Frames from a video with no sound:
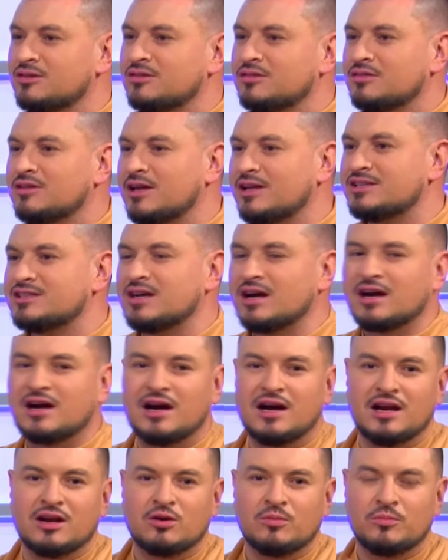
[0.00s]
el del
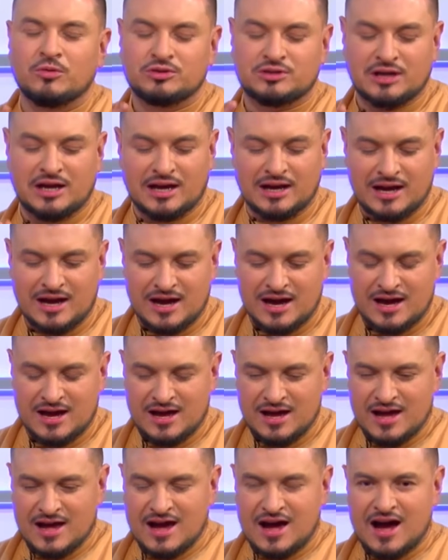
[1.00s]
Chacal como tal
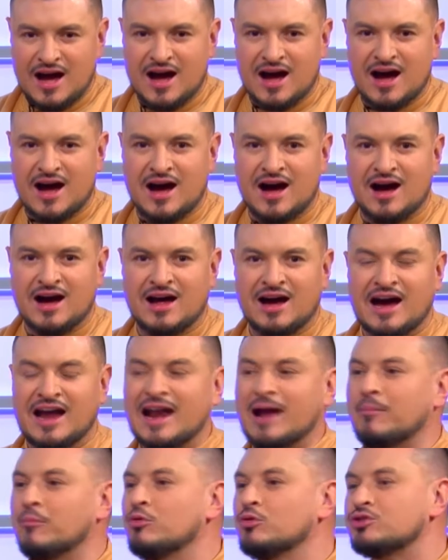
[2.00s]
a, a,
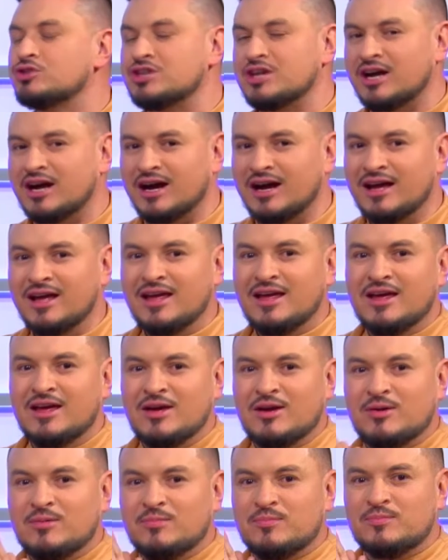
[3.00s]
la música. A la
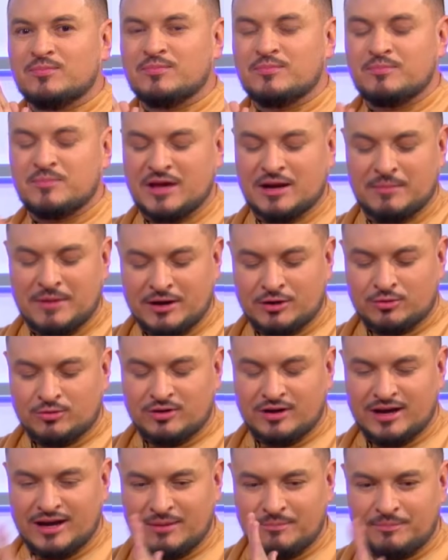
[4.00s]
música popular. Mi hermano,
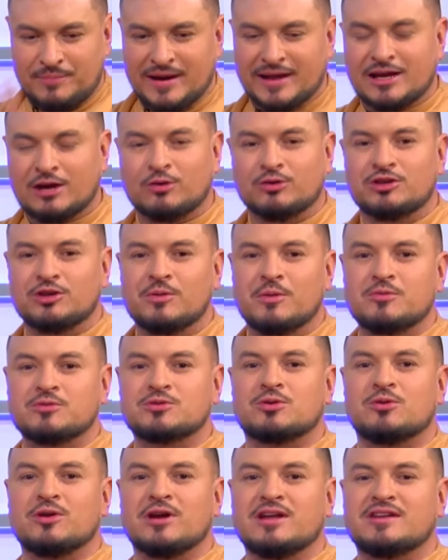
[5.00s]
para que
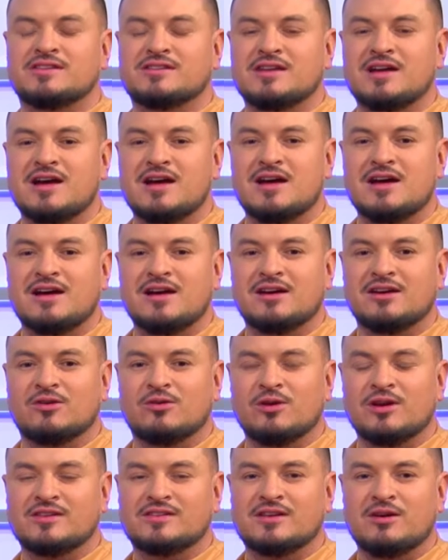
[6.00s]
continuemos con esta,
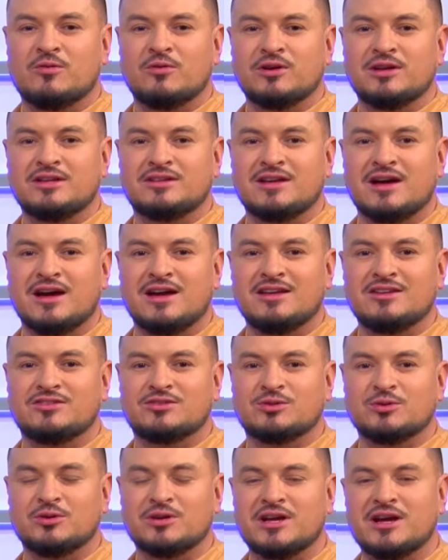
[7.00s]
con esta bonita
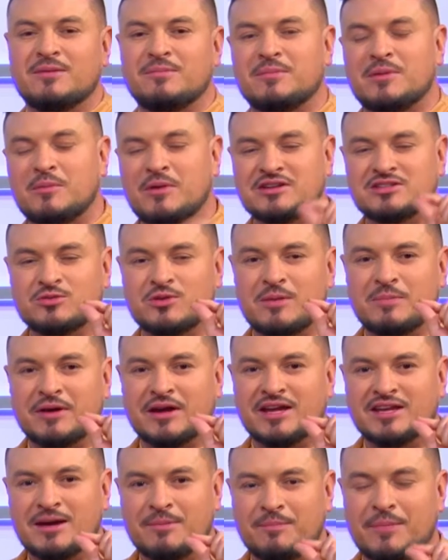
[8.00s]
historia, vamos a hacer una
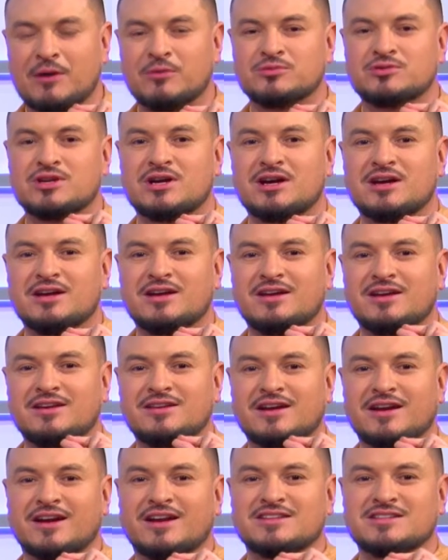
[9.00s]
pequeña pausa
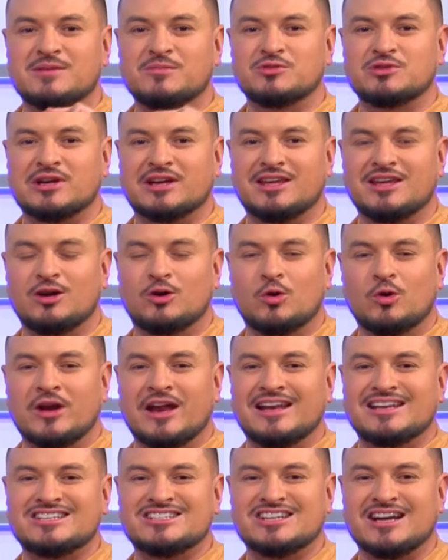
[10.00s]
y ya regresamos aquí con
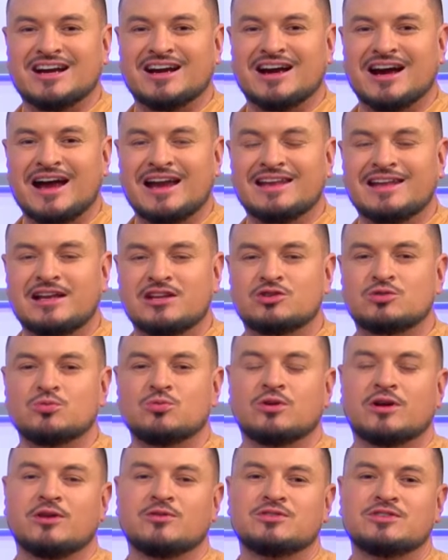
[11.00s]
el Chacal del
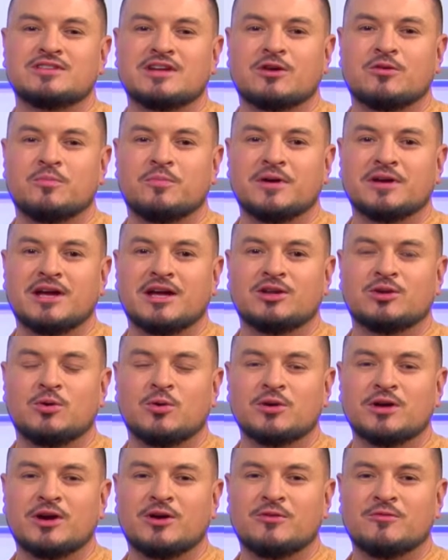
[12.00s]
Sur que nos está acompañando
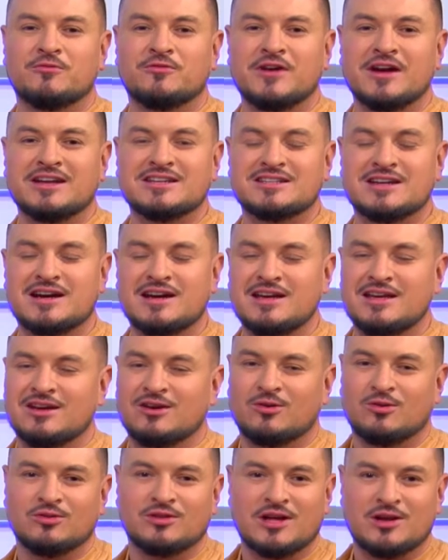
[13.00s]
hoy en Confianza,
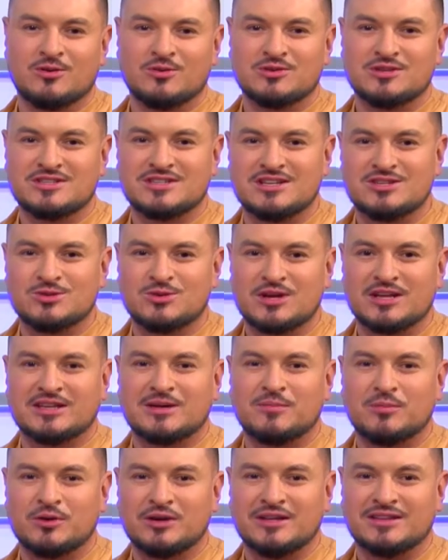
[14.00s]
contándonos esta historia
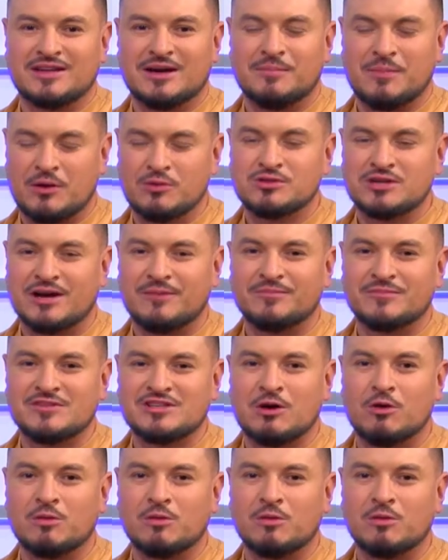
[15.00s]
tan bonita. Pausa, ya